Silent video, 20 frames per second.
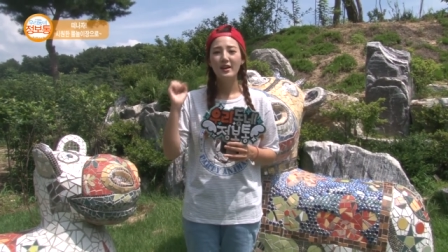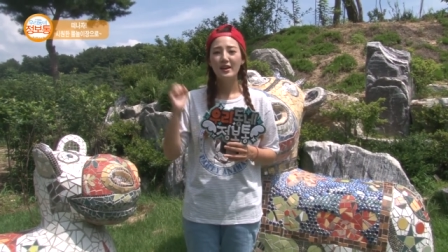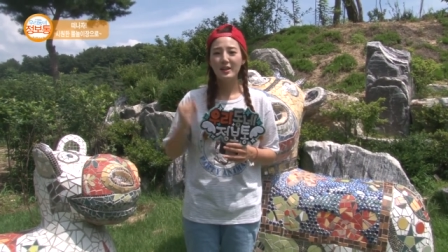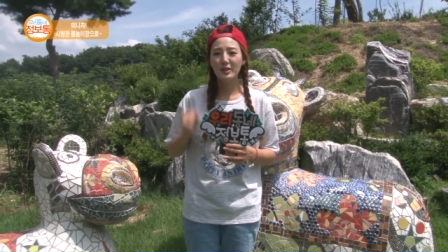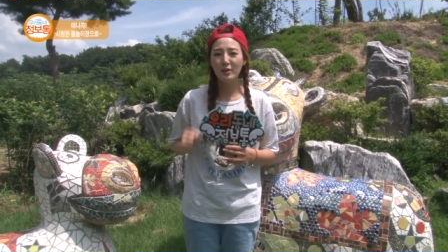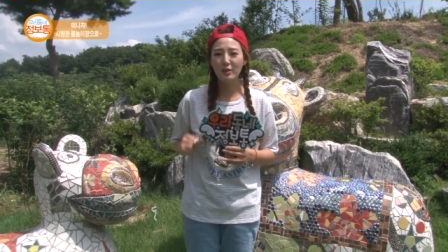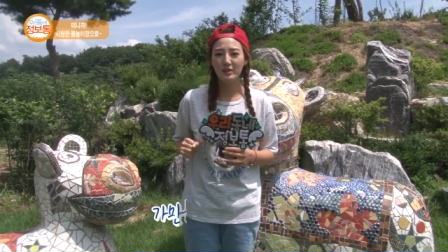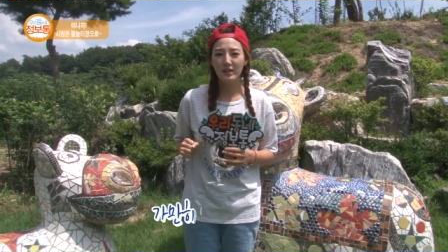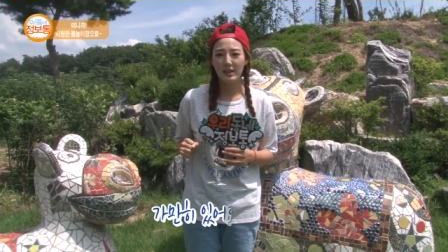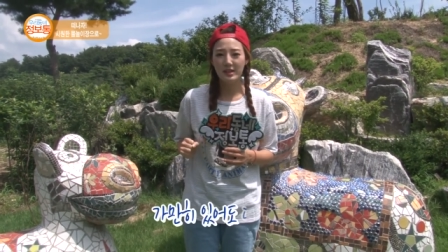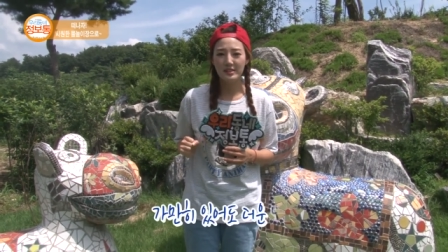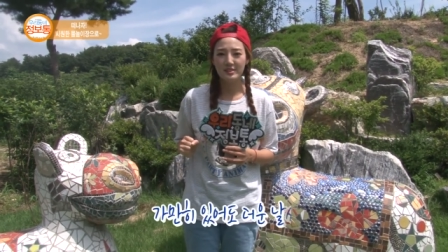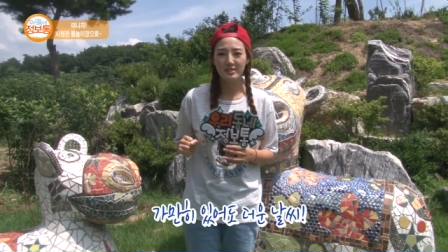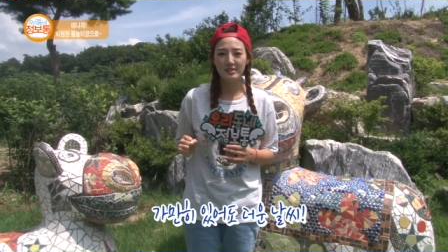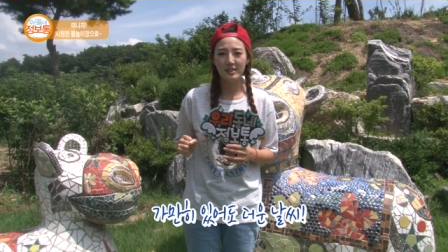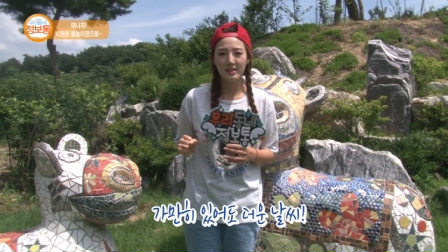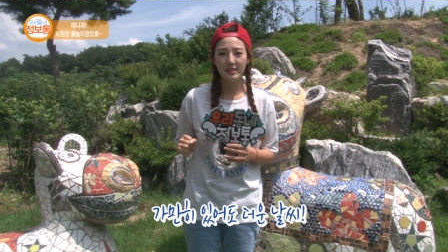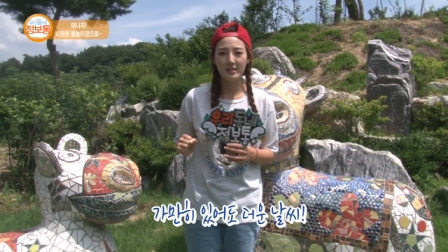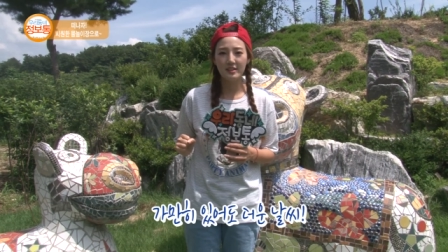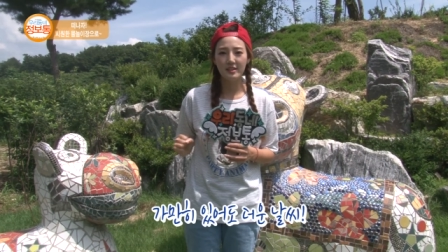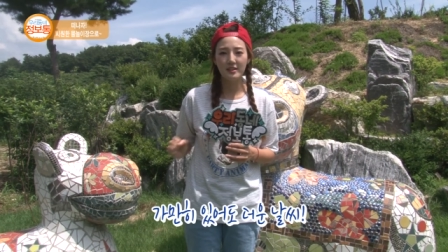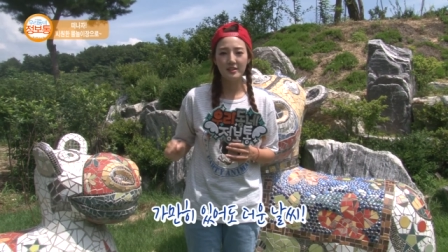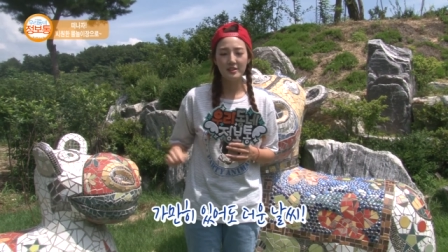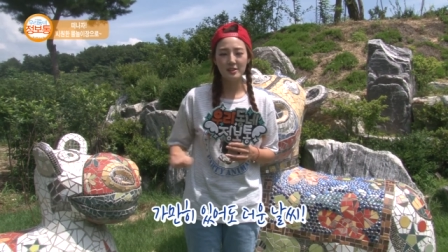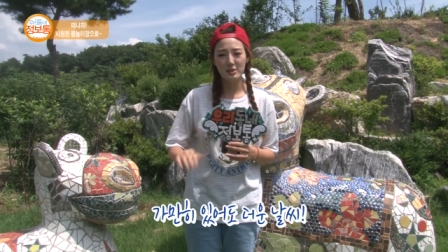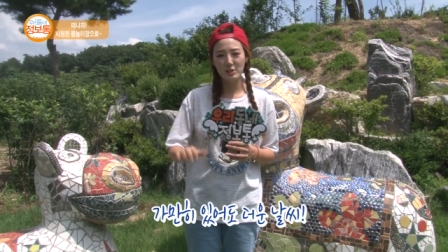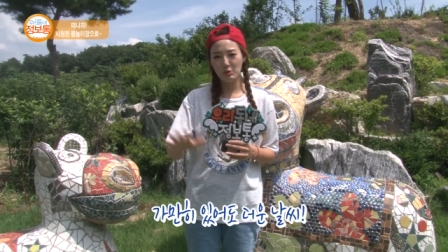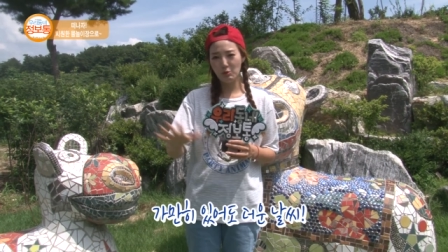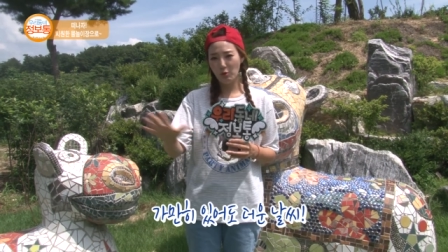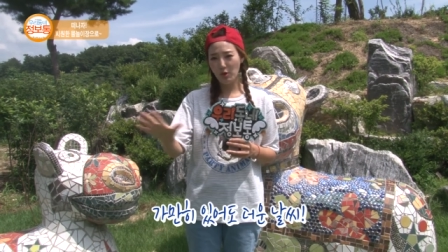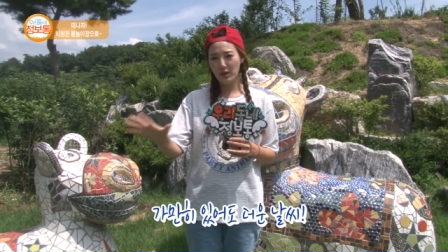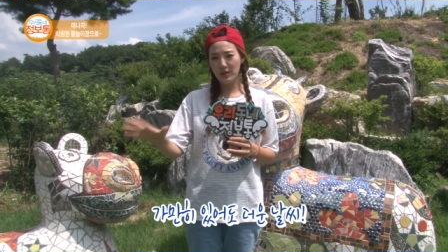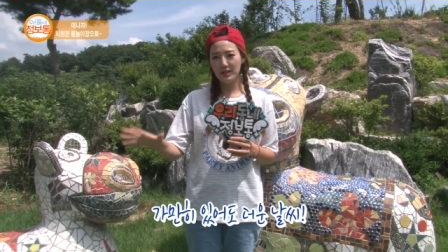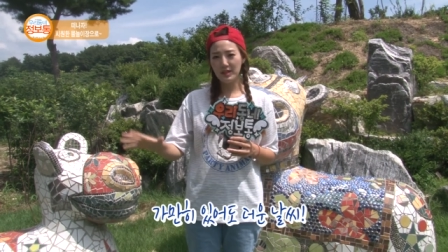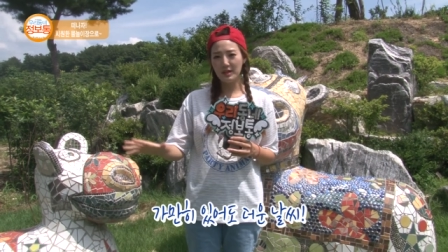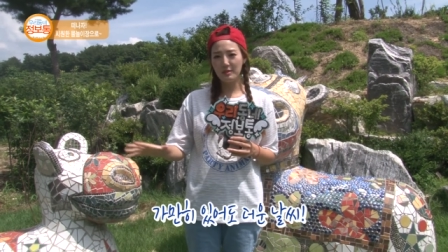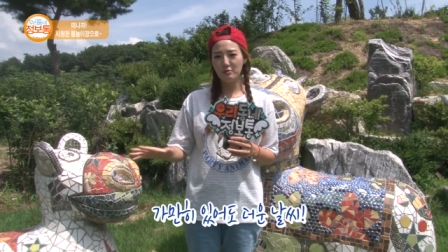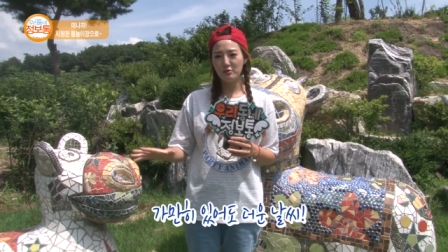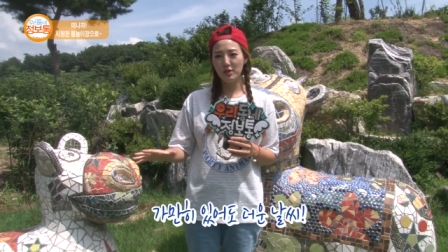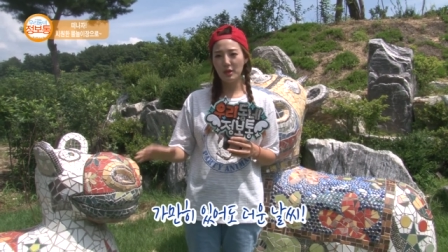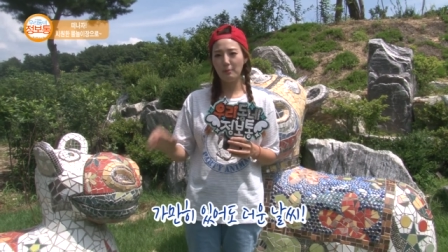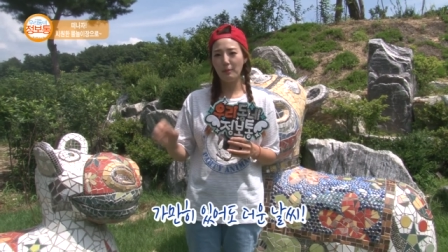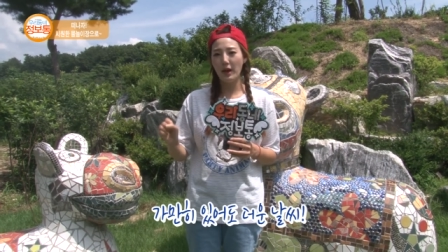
이런 날씨에는 이 시원한 물에